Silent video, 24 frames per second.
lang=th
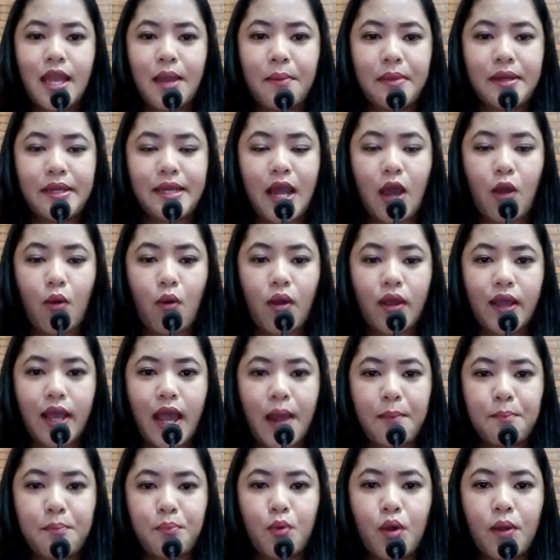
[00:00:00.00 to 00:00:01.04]
ยังบรรเทาอา
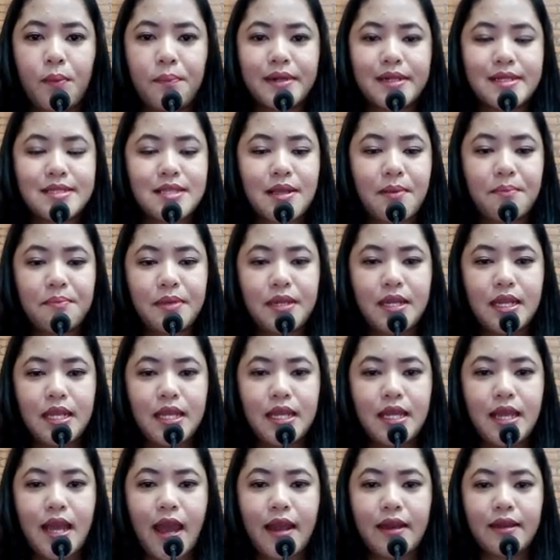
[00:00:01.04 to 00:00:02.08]
การปวดประจำ
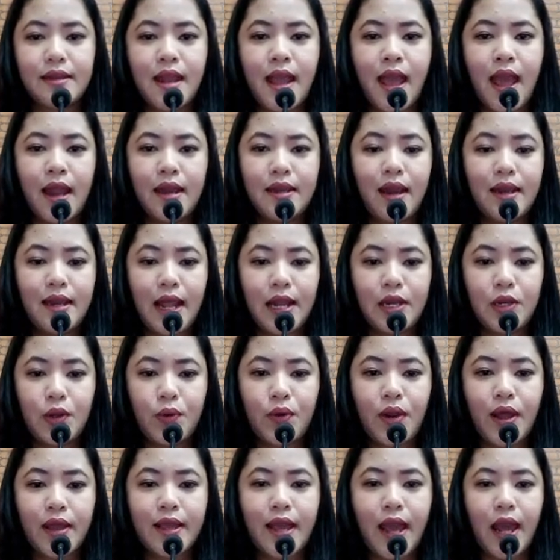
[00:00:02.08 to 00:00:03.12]
เดือนและลด
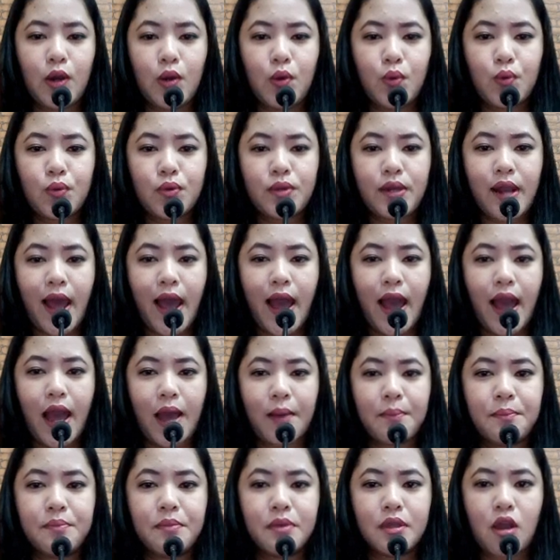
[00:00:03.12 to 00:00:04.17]
อาการลุกลา
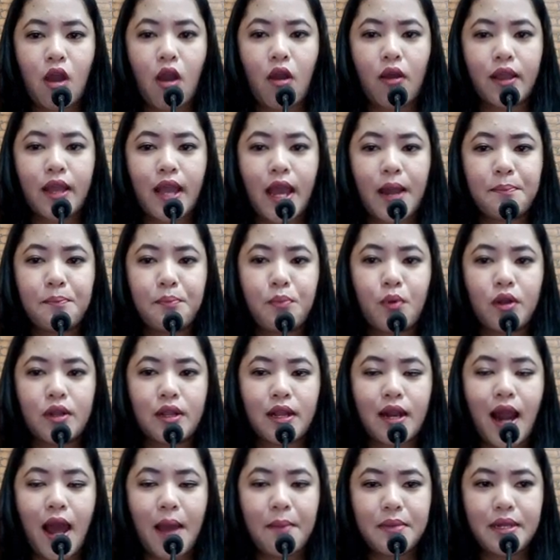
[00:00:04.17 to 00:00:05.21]
มของการปวด
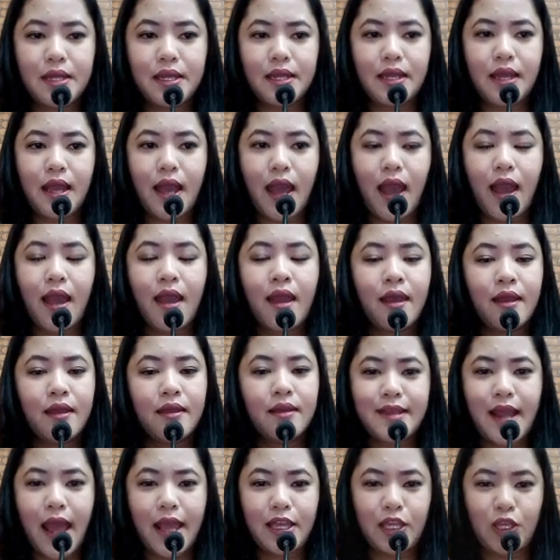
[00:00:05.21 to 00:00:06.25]
กล้ามเนื้อ
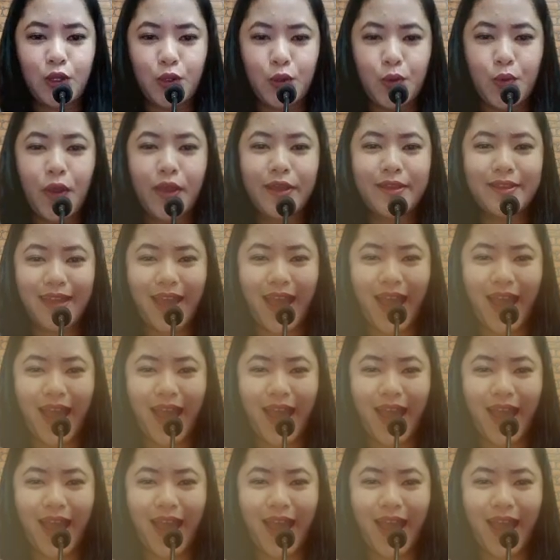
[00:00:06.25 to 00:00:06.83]
ได้อีกด้วย